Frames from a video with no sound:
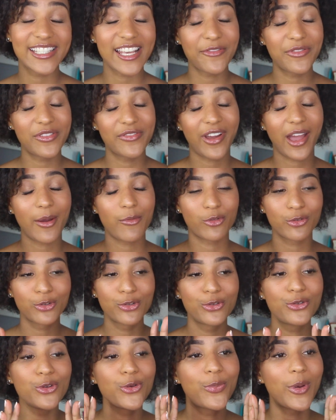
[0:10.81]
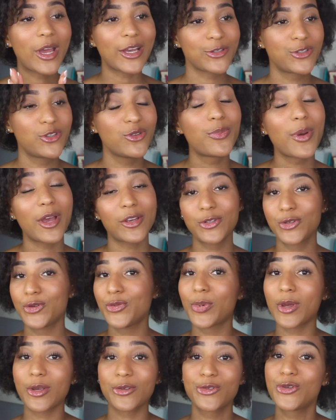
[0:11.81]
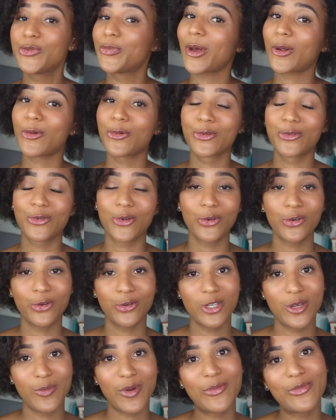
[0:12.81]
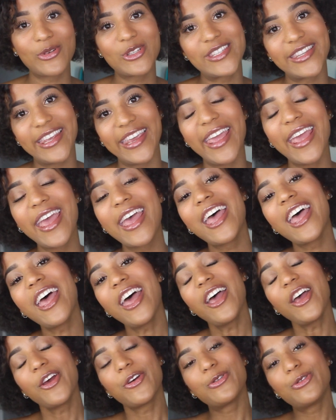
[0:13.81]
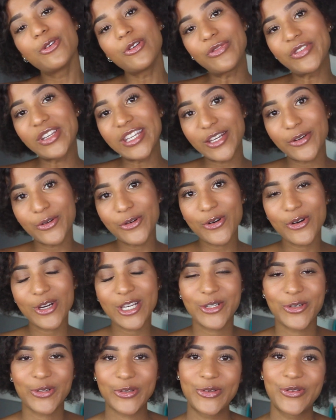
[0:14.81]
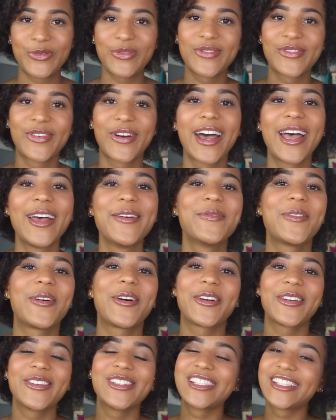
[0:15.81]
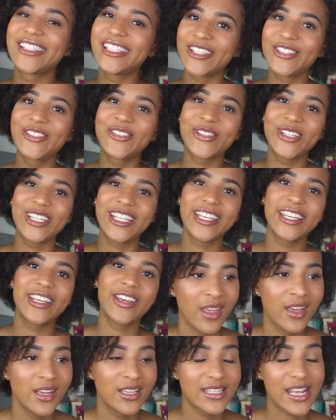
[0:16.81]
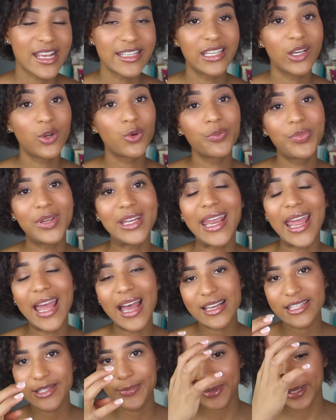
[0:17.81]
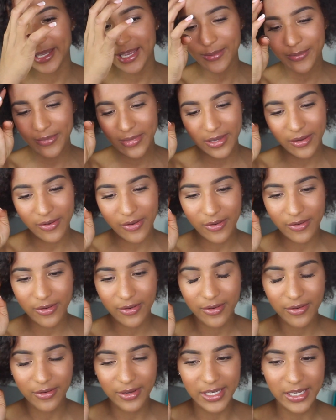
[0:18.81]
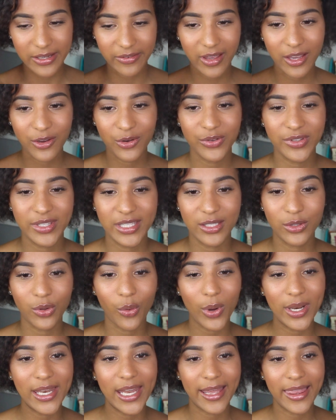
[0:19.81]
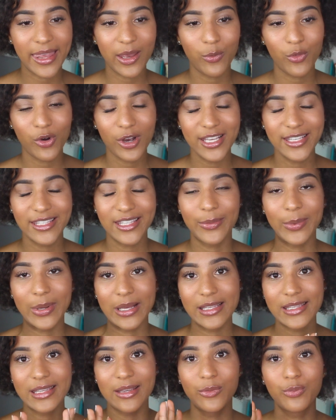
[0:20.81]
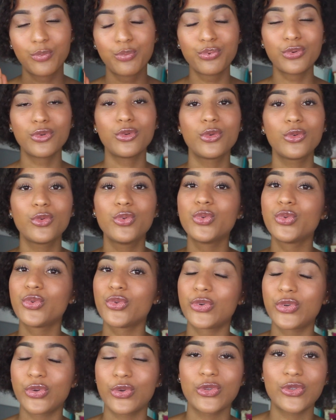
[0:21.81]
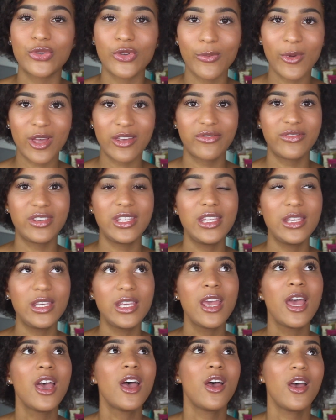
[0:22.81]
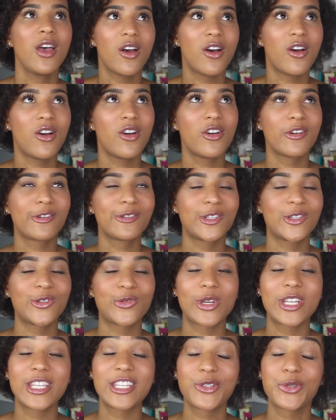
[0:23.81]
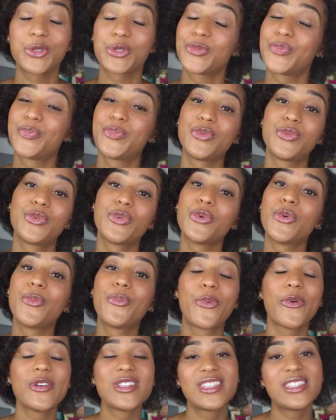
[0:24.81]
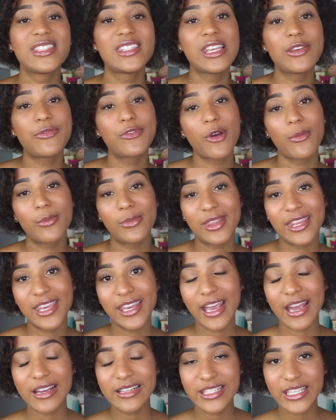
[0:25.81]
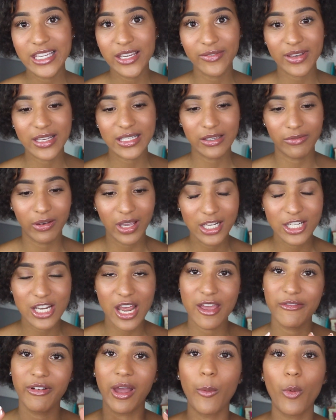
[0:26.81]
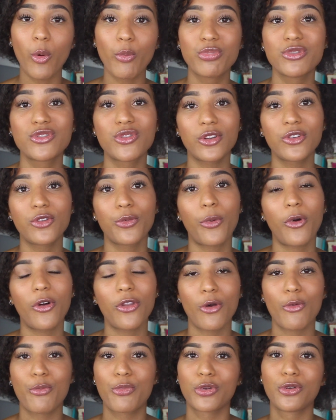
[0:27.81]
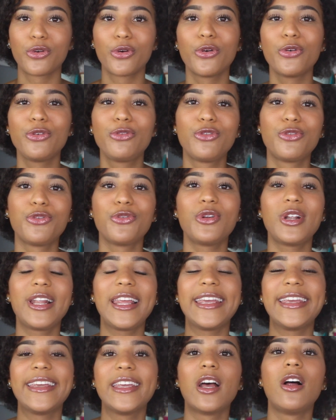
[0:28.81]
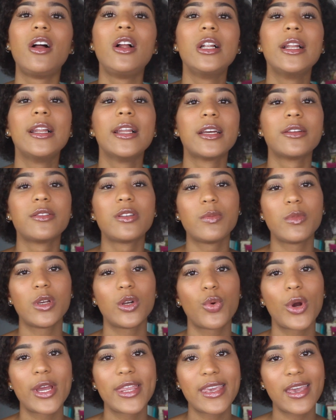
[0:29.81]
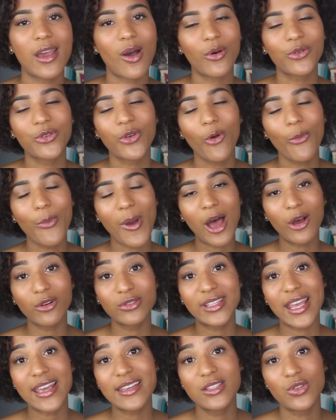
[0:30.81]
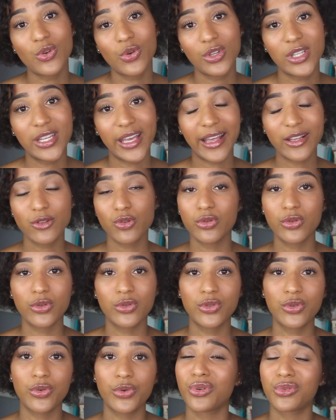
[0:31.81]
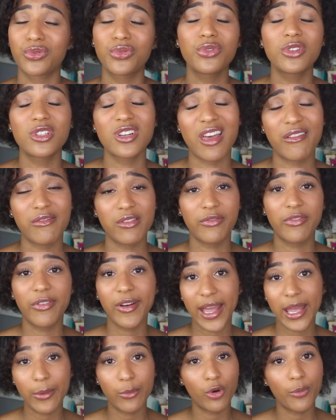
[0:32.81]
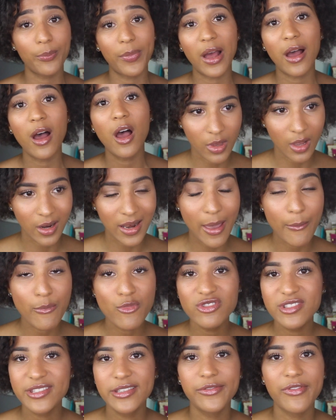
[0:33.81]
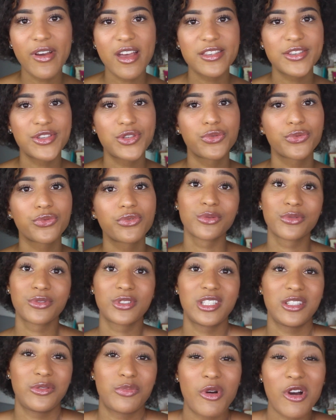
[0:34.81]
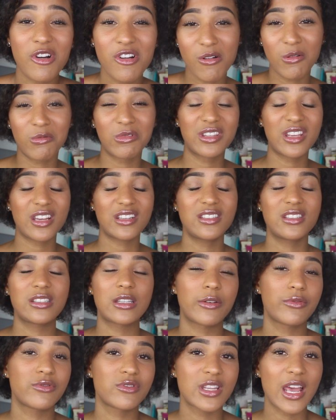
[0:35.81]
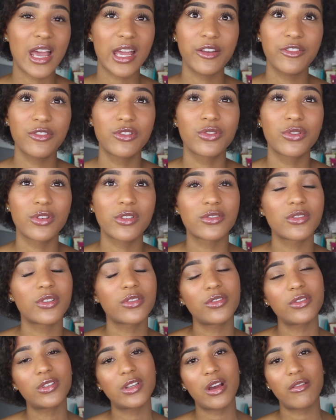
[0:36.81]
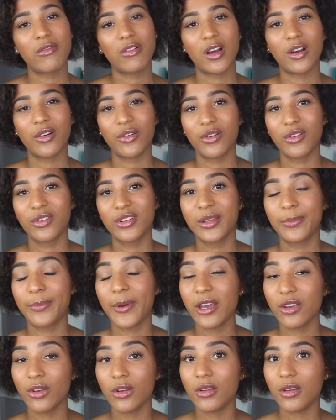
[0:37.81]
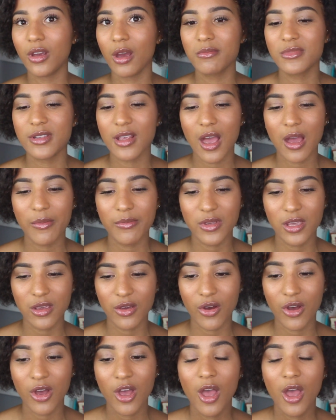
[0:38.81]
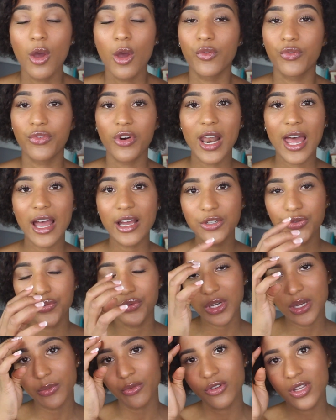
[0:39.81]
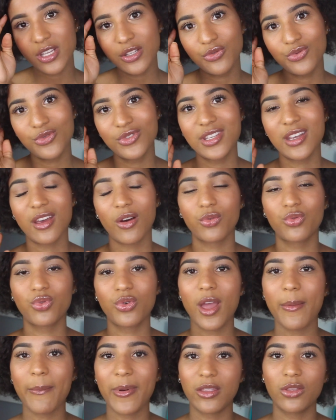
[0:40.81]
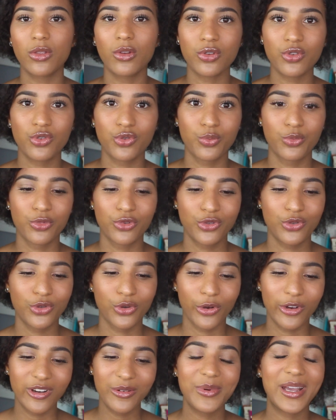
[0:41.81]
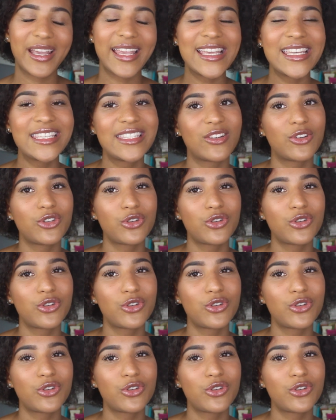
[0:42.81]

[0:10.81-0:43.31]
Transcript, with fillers: Ça fait vraiment super super super super longtemps que je n'ai pas posté de vidéo et j'en suis vraiment désolée. C'est assez compliqué à expliquer mais euh, il est vrai que ces trois derniers mois il s'est passé beaucoup de choses dans ma vie. Euh, que ce soit des choses plutôt positives comme négatives. Et c'est vrai que j'avais vraiment besoin de prendre un peu de recul et euh, de m'éloigner entre parenthèses euh, des réseaux sociaux. Surtout que je n'avais vraiment pas la motivation. Donc dites-moi en commentaire si ça vous arrive de temps en temps d'avoir des périodes comme ça. Mais voilà, je voulais m'en excuser. En tout cas, maintenant, je me suis reprise.